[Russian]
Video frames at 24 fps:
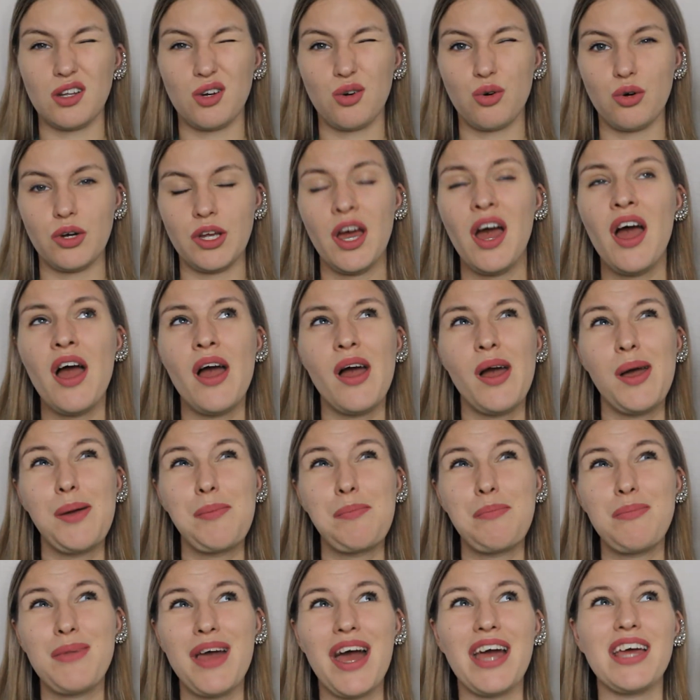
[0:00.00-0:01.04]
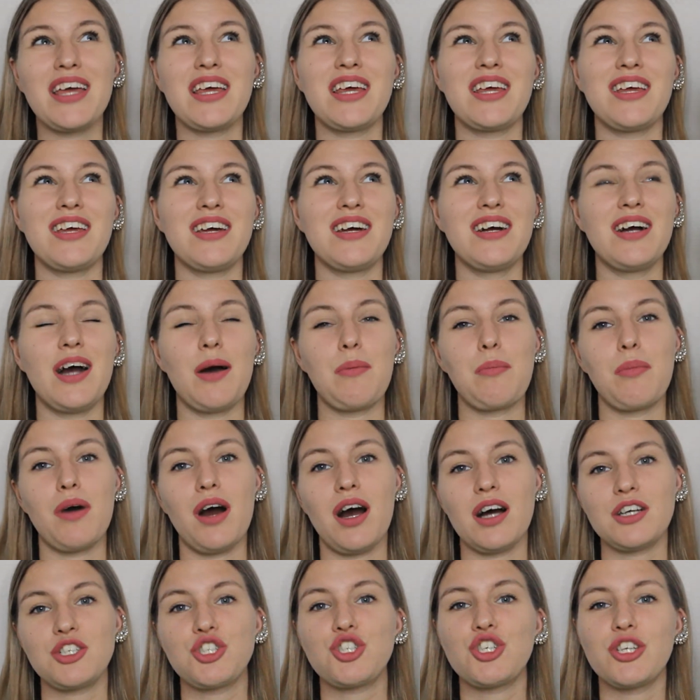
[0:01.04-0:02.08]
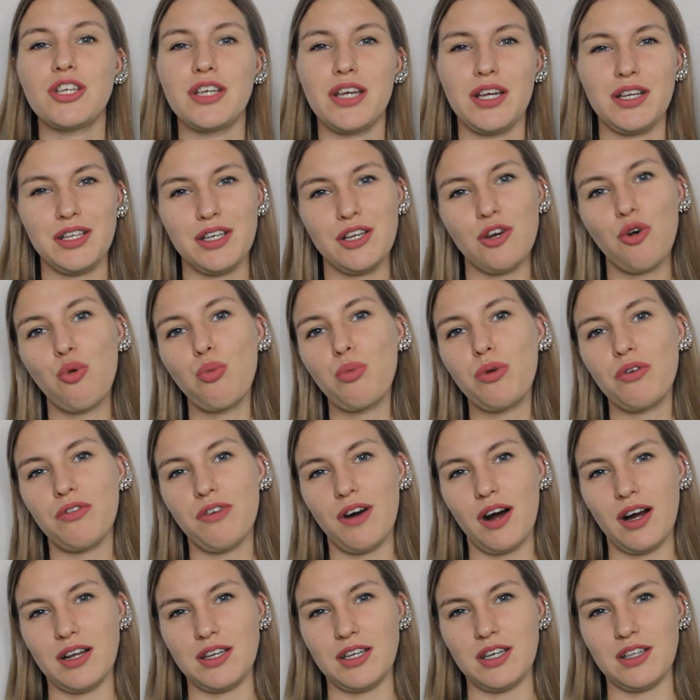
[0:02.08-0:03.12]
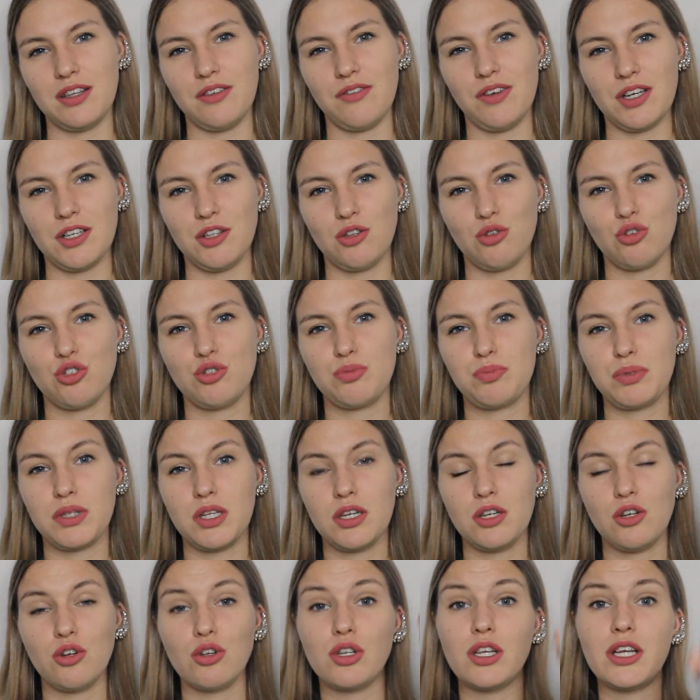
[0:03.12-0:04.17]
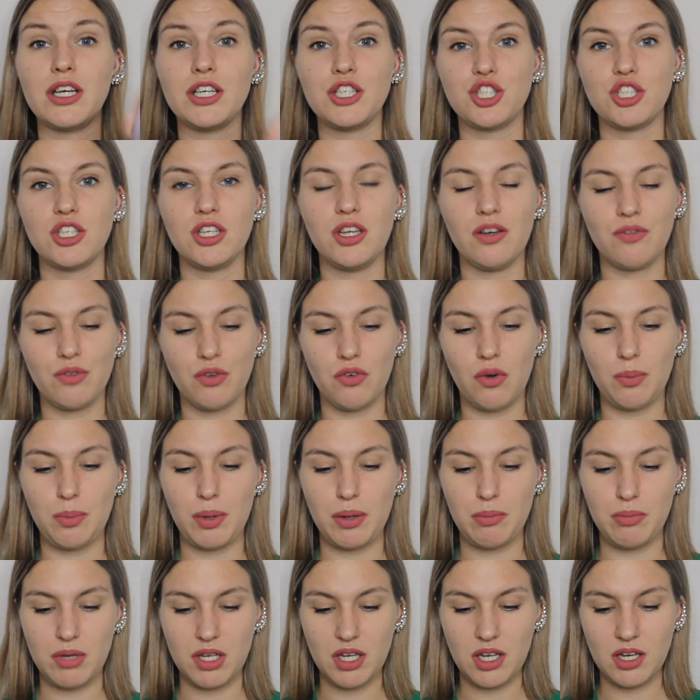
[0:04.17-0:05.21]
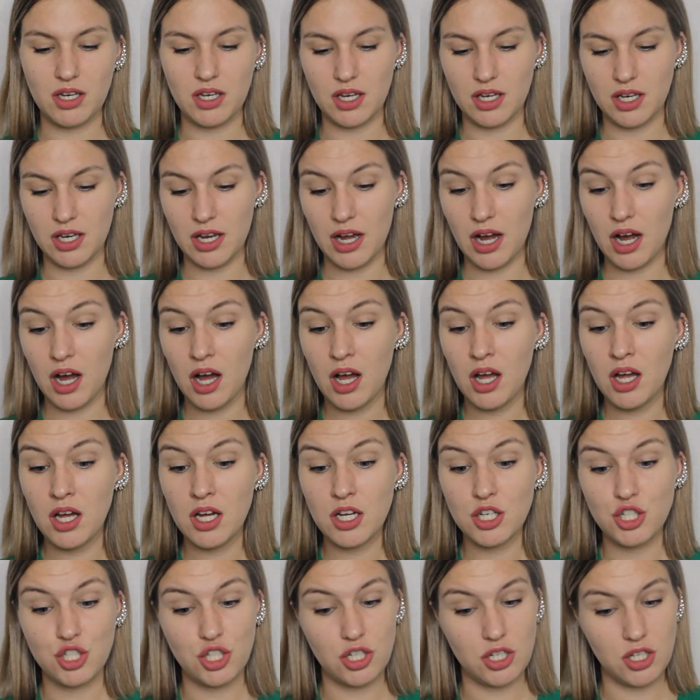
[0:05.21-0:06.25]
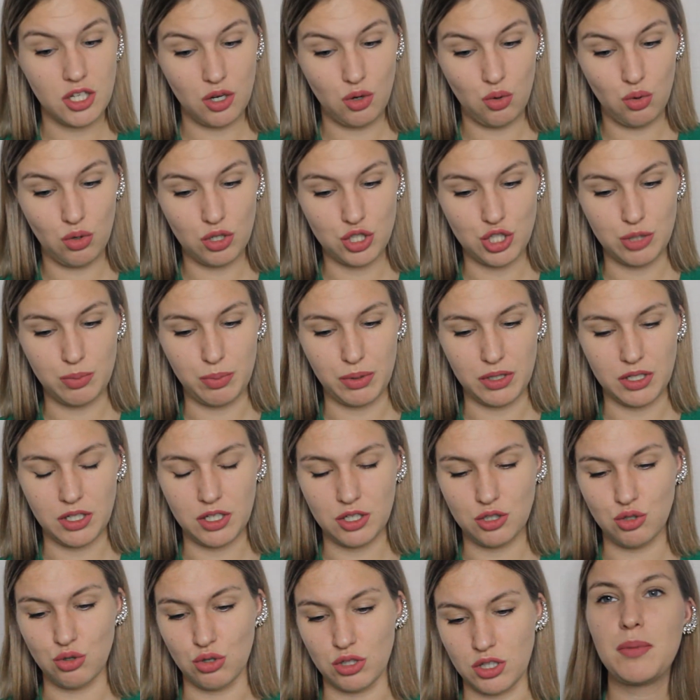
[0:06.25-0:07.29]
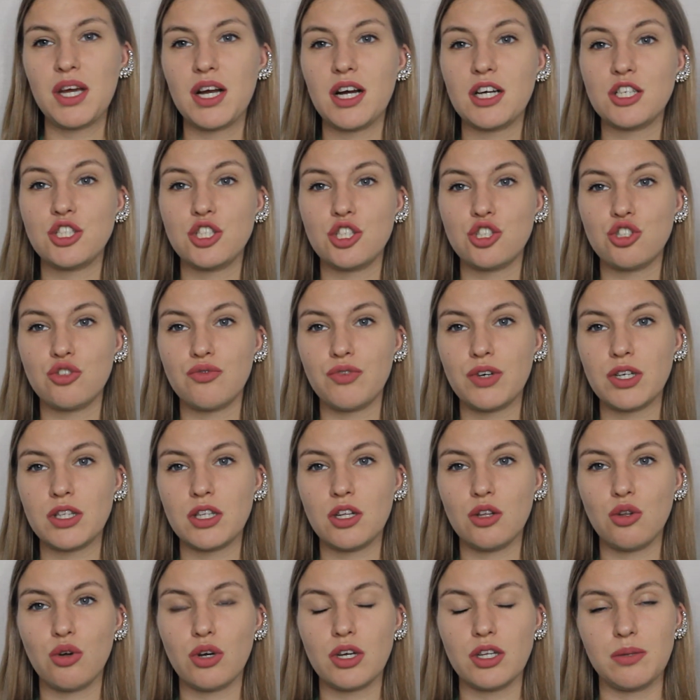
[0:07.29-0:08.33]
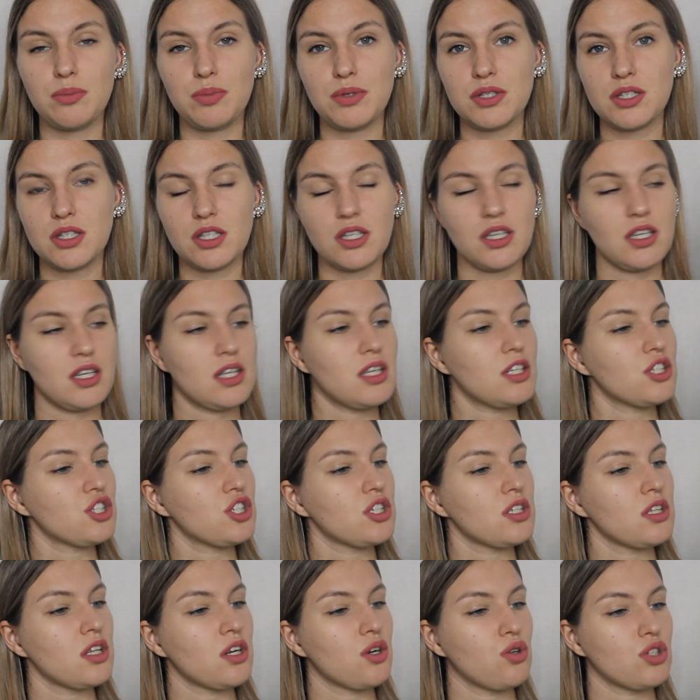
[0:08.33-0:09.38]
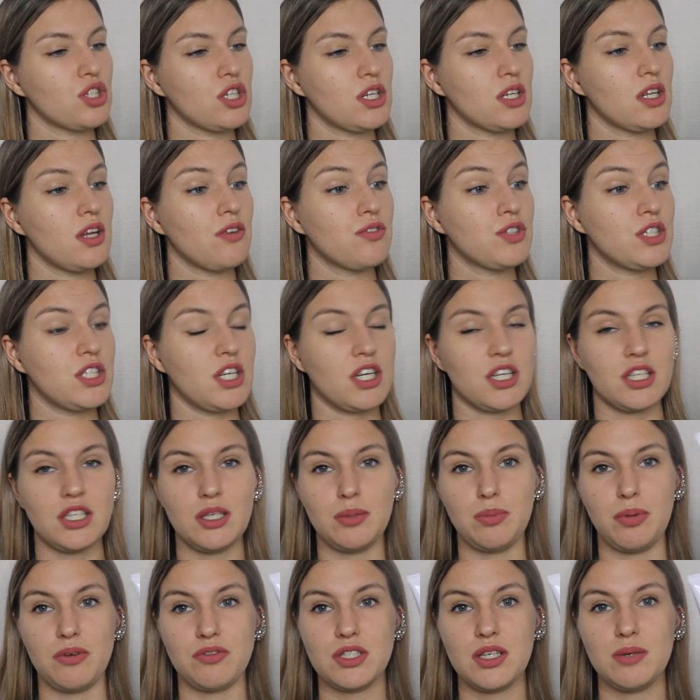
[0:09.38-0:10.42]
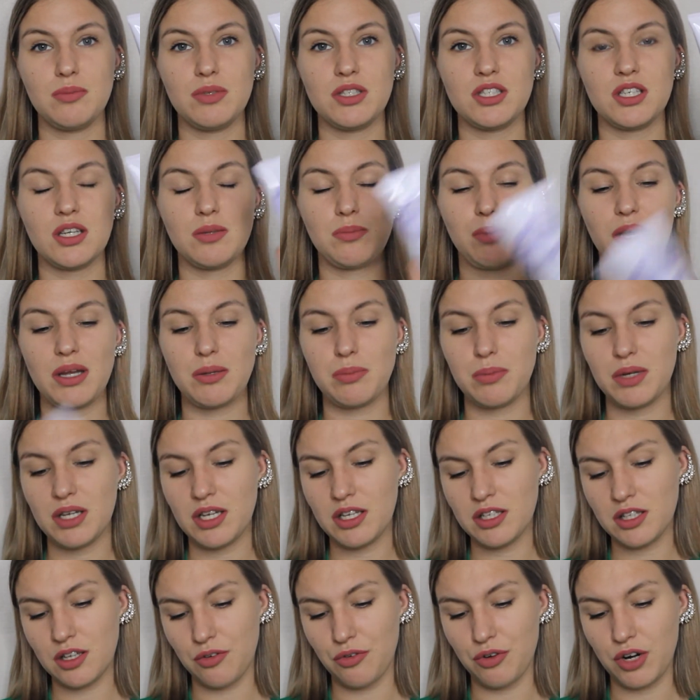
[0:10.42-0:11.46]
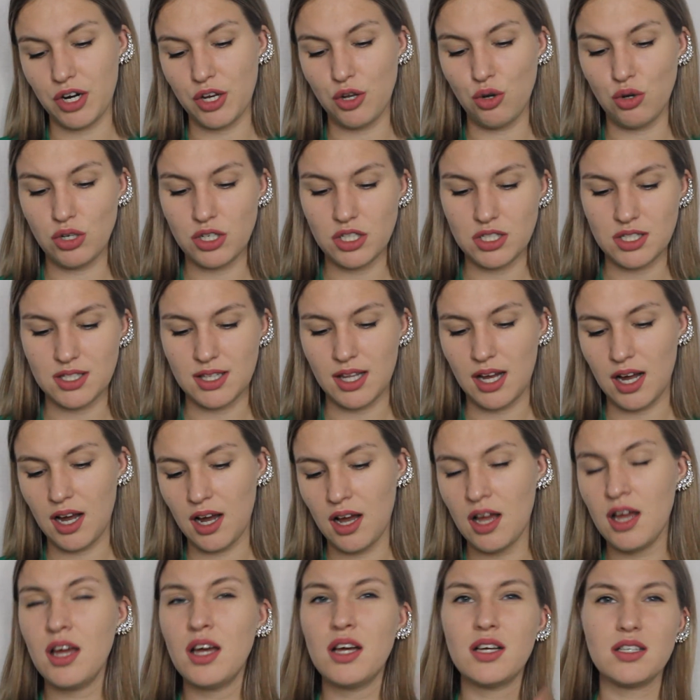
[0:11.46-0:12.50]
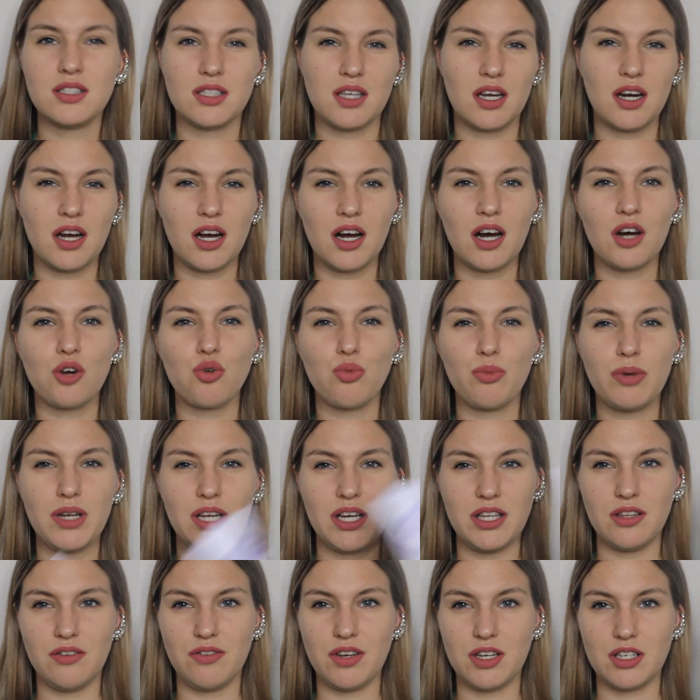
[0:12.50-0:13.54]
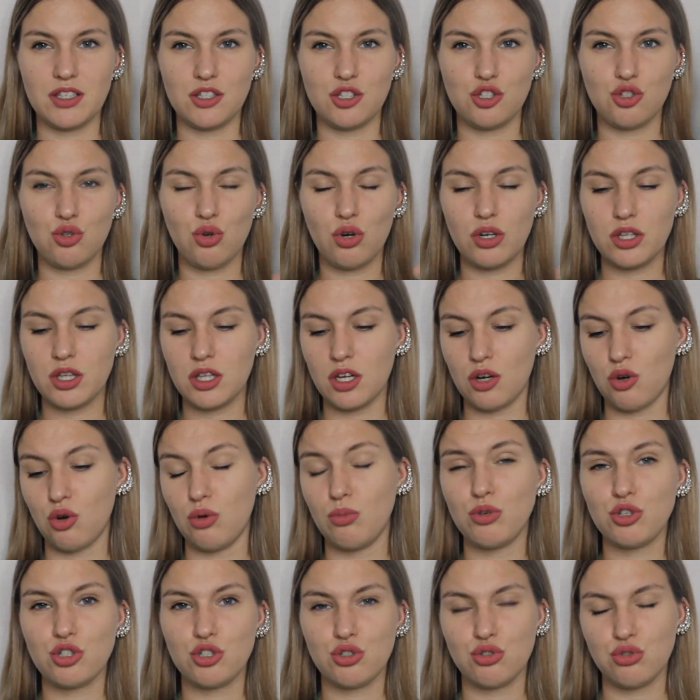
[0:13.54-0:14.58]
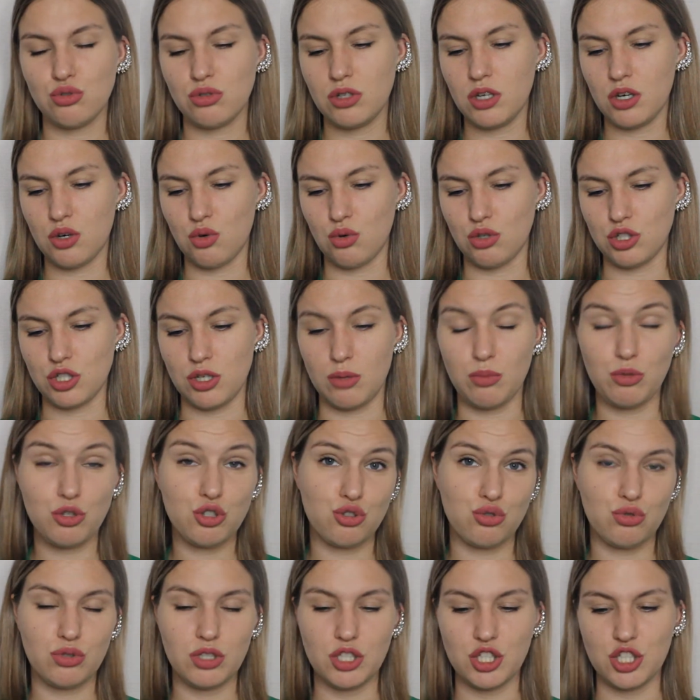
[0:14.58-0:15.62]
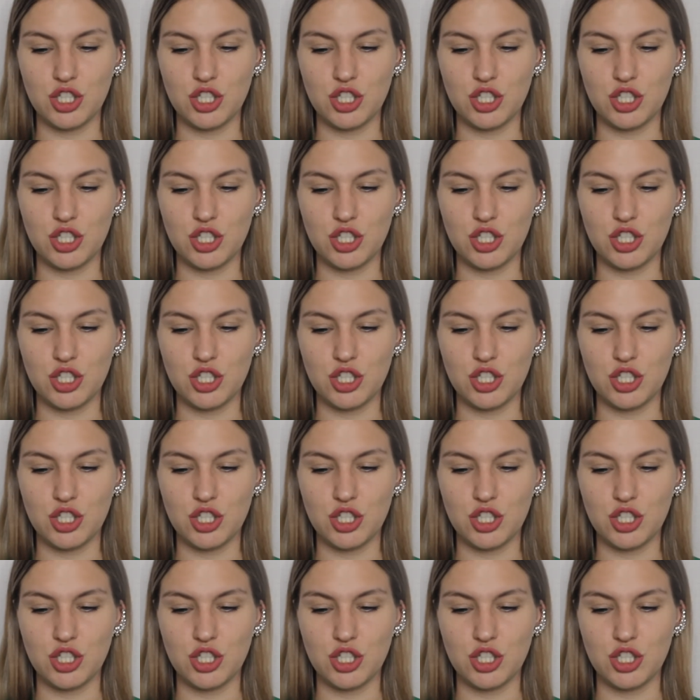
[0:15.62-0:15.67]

такой мягкий гамаш гель для умывания, наверное. То есть подойдет для ежедневного применения, для жирной кожи подойдет. Мне кажется, что в каталоге написано не для жирной кожи, а для всех типов. 75 мл в районе 140 рублей, наверное, стоит такой может чуть дороже, а может чуть